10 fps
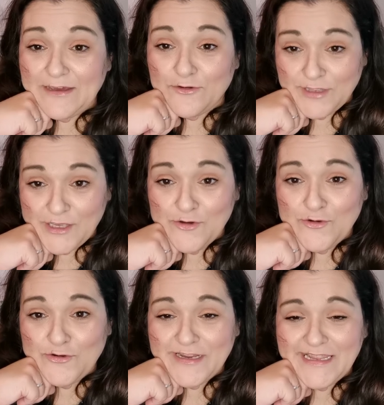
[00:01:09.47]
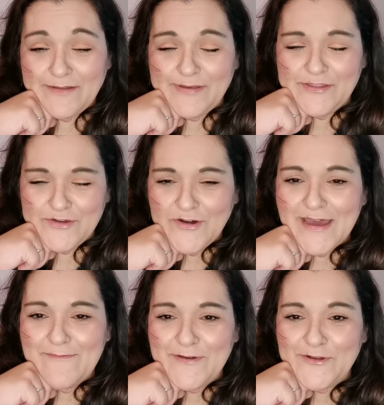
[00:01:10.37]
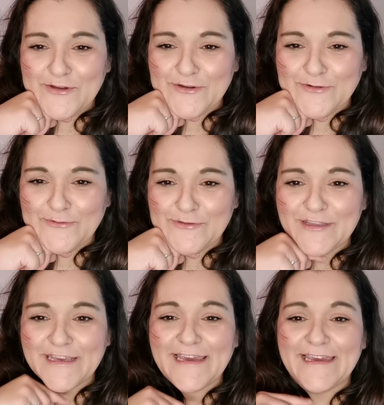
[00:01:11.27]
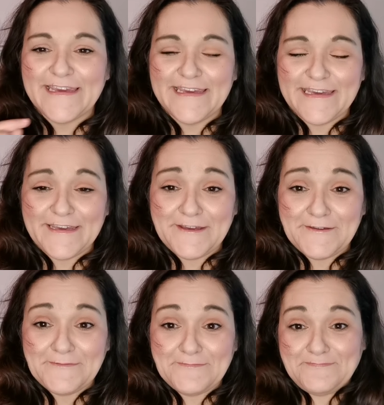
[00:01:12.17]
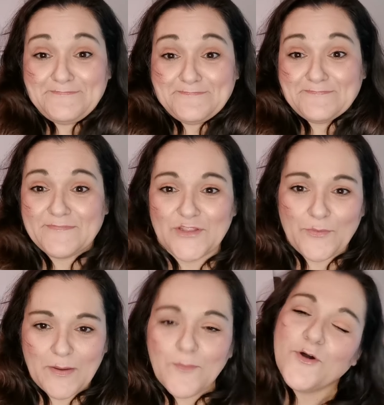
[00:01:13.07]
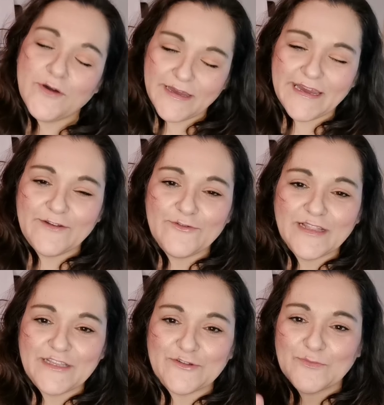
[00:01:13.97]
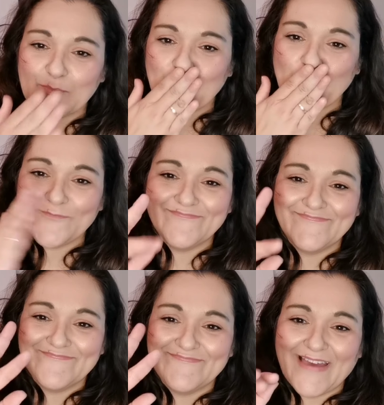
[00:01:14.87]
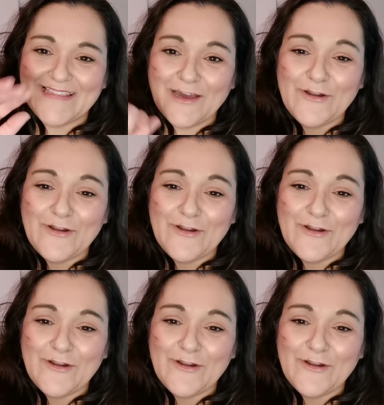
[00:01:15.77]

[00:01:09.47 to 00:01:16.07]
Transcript: os dejo con el vídeo, espero que os guste y nos vemos en un ratito. ¡Hasta